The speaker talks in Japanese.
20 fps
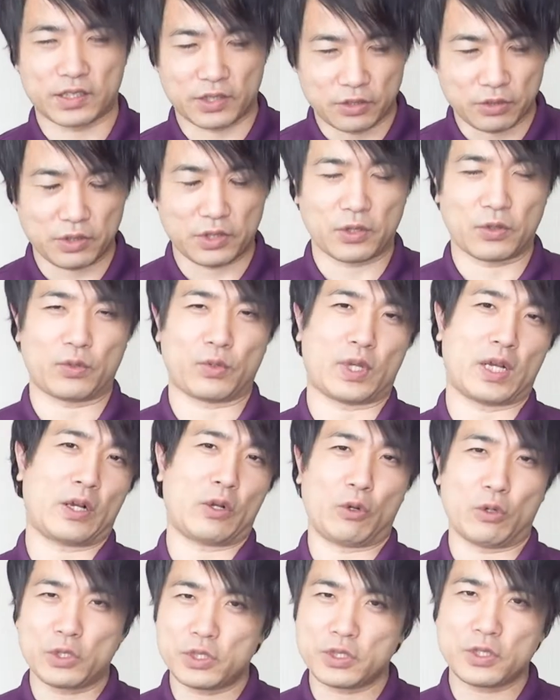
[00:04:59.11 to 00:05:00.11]
きゅうキロとか
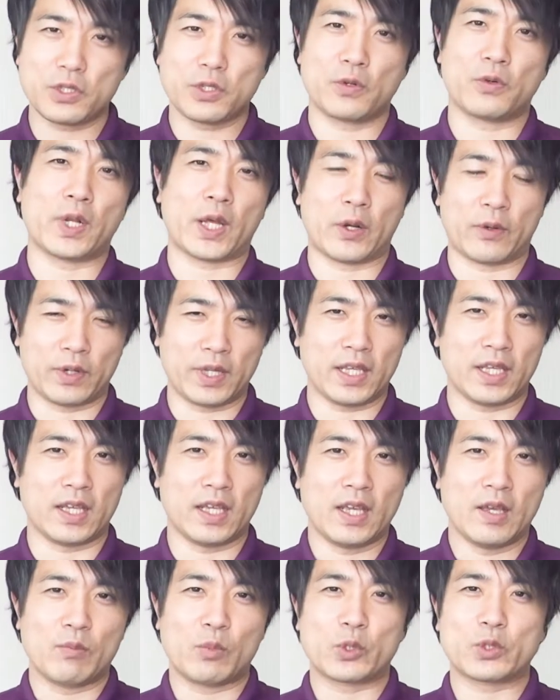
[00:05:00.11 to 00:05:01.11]
ごじゅっキロなのに、